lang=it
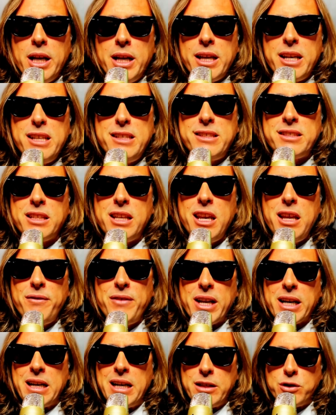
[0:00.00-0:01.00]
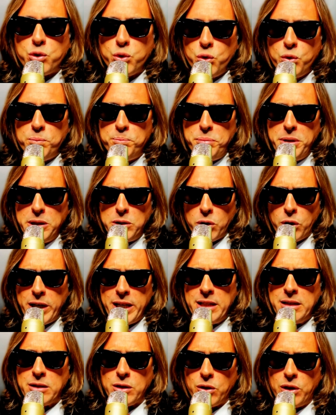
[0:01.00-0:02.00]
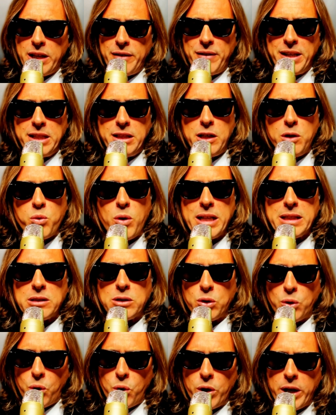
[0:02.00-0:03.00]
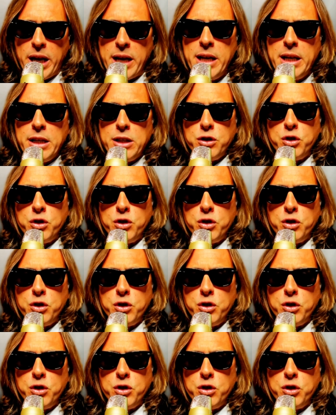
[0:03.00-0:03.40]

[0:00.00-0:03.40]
riscriverle subito entro le 24 ore